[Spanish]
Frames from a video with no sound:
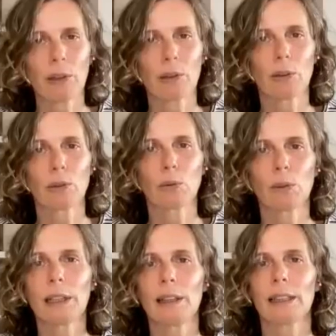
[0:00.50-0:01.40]
cuando tú
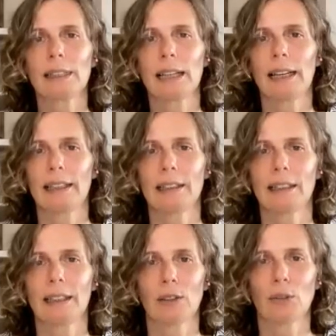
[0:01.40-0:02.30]
le dices a la gente
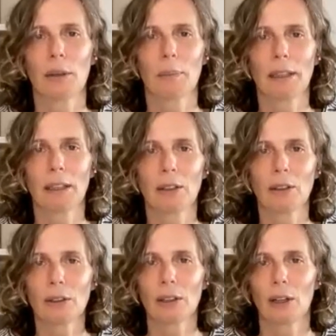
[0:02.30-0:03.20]
que eres un
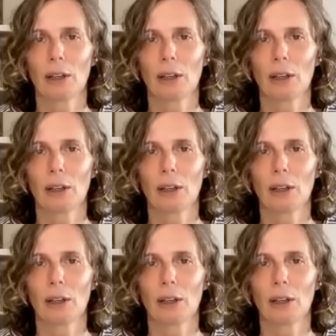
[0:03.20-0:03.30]
emprendedor,